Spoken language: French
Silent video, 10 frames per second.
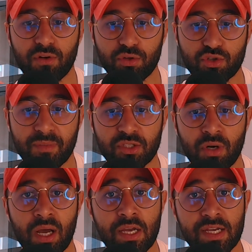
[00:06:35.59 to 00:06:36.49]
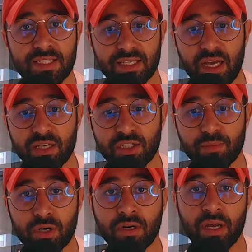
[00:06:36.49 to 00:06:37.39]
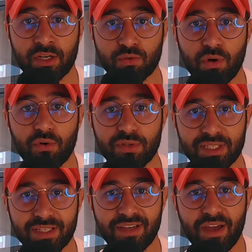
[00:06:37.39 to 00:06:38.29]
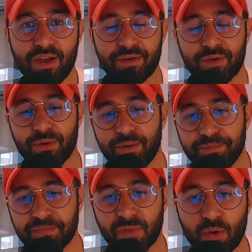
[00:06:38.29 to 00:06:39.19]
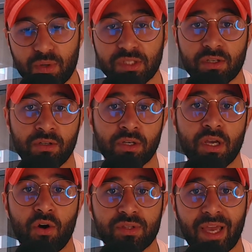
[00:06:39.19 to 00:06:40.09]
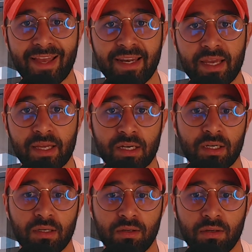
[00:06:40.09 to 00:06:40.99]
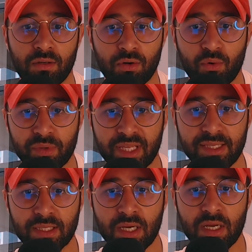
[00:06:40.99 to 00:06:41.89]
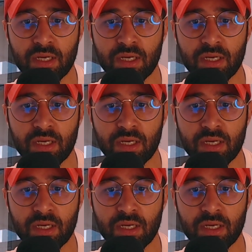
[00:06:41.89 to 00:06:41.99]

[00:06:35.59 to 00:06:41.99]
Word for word: Lors de ce match-là, c'est Yahya Jabron, un joueur aussi que, que Walid Grog entraînait euh, au Wydad.